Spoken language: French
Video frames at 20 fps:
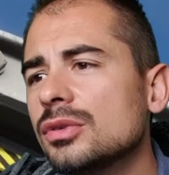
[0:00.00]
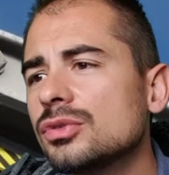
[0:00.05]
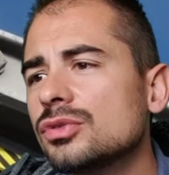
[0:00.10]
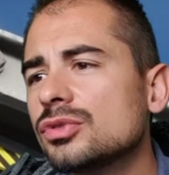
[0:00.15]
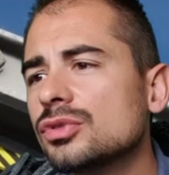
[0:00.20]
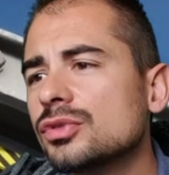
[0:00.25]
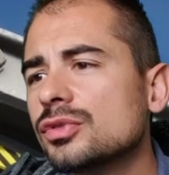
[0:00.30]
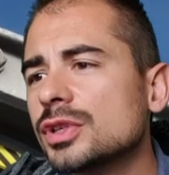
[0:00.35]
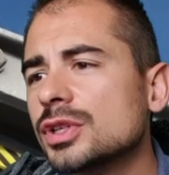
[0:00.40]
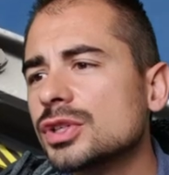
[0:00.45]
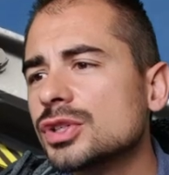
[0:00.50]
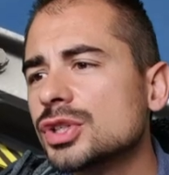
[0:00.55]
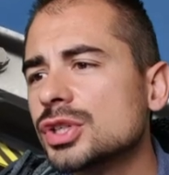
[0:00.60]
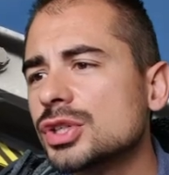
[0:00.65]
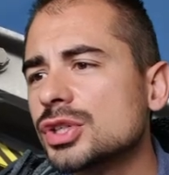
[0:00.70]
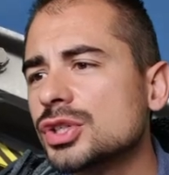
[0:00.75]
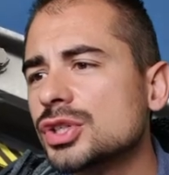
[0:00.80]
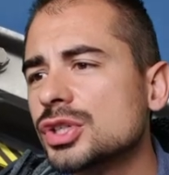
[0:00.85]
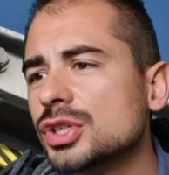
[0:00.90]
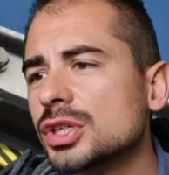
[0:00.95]
Je viens
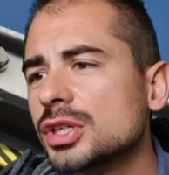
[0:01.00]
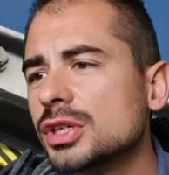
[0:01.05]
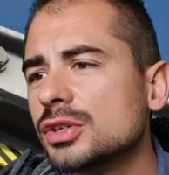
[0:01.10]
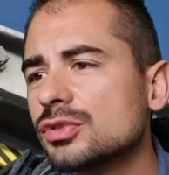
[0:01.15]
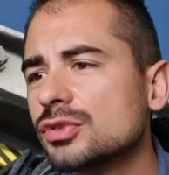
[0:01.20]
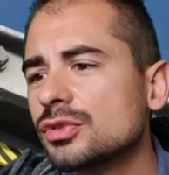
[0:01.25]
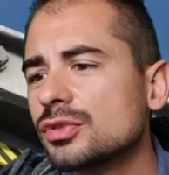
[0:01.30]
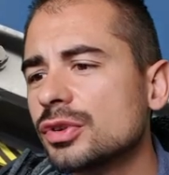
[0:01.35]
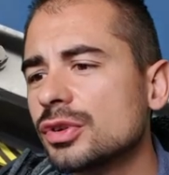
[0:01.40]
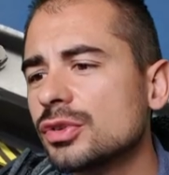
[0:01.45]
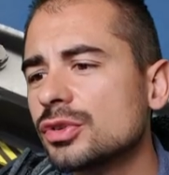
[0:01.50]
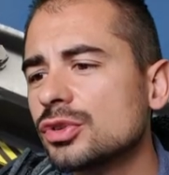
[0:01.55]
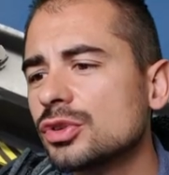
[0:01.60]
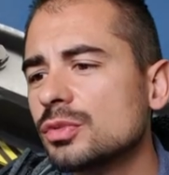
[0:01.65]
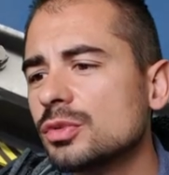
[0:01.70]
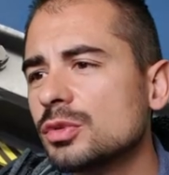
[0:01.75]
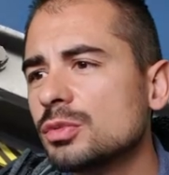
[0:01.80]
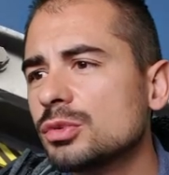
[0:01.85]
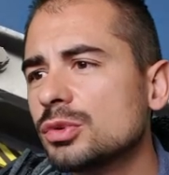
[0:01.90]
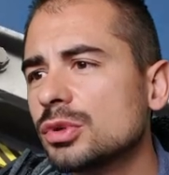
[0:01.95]
chercher, je vais faire une
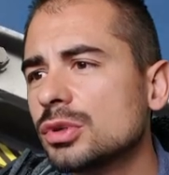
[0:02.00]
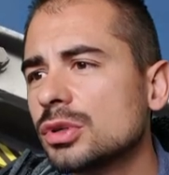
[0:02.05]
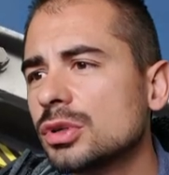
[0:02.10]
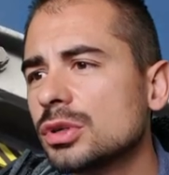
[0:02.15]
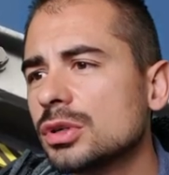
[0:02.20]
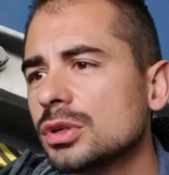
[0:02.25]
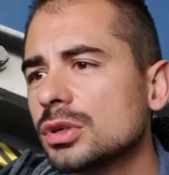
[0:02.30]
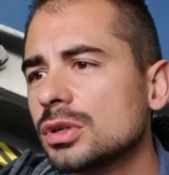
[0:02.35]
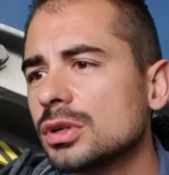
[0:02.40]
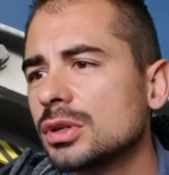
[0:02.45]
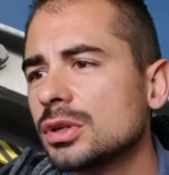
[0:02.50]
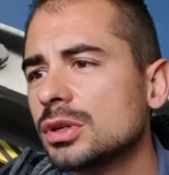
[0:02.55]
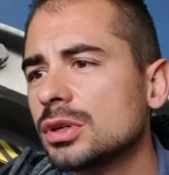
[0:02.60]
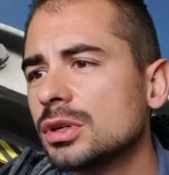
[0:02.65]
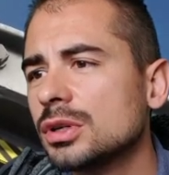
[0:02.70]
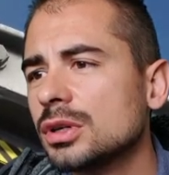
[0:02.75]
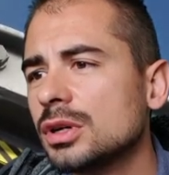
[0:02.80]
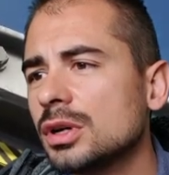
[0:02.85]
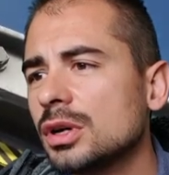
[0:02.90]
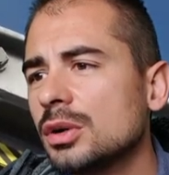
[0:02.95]
demi-boucle
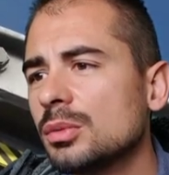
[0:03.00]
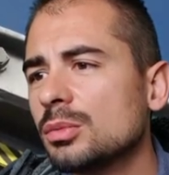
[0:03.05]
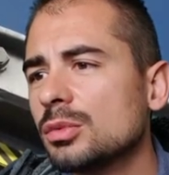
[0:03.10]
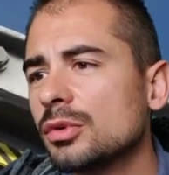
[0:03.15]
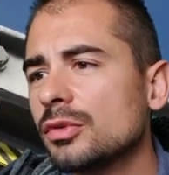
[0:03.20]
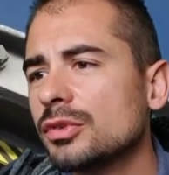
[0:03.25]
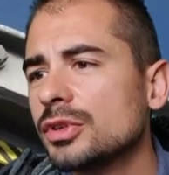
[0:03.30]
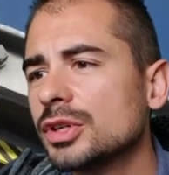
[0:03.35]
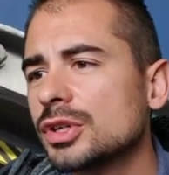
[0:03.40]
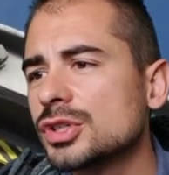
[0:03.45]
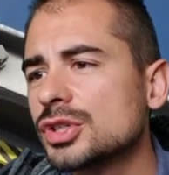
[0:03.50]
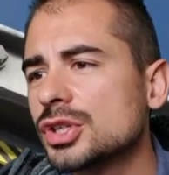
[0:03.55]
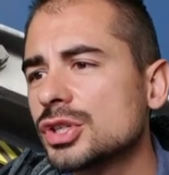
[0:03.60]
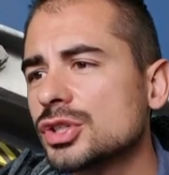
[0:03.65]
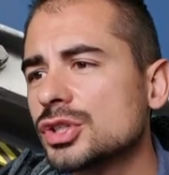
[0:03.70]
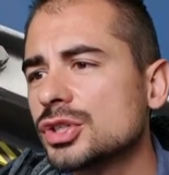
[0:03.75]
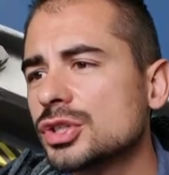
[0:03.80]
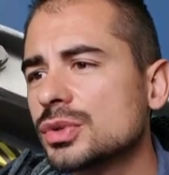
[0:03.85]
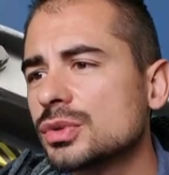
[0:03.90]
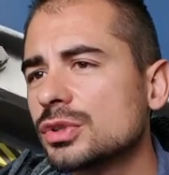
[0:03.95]
pour venir
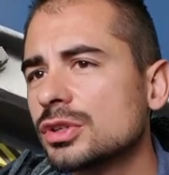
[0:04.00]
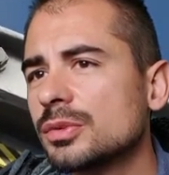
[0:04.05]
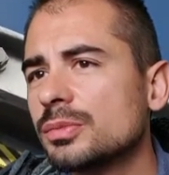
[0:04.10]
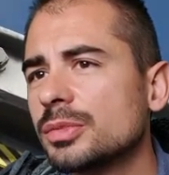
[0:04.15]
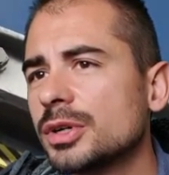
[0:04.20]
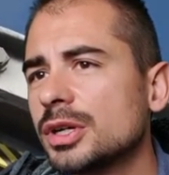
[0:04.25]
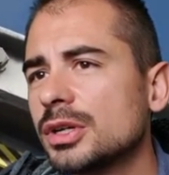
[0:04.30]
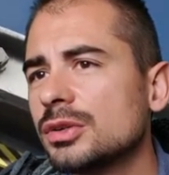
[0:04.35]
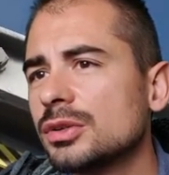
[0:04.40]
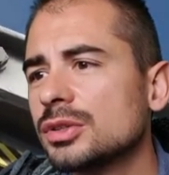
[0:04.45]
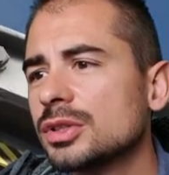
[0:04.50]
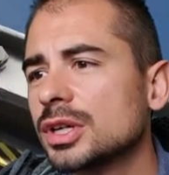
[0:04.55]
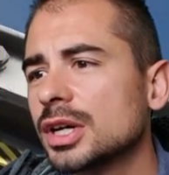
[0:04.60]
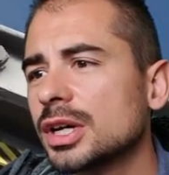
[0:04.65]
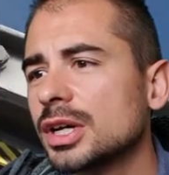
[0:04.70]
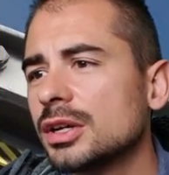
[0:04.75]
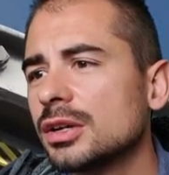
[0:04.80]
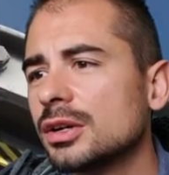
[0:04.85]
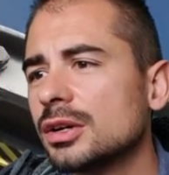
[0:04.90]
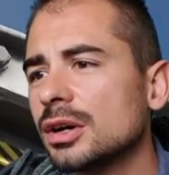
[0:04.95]
chercher ce qu'on appelle le
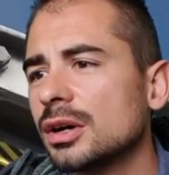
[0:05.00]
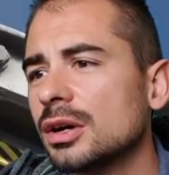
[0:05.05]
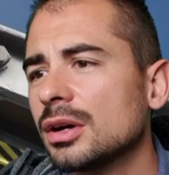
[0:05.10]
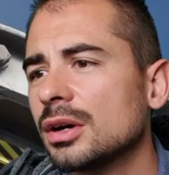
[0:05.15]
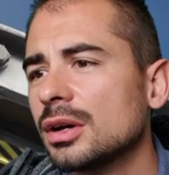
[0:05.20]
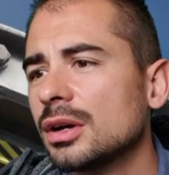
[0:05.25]
trailer.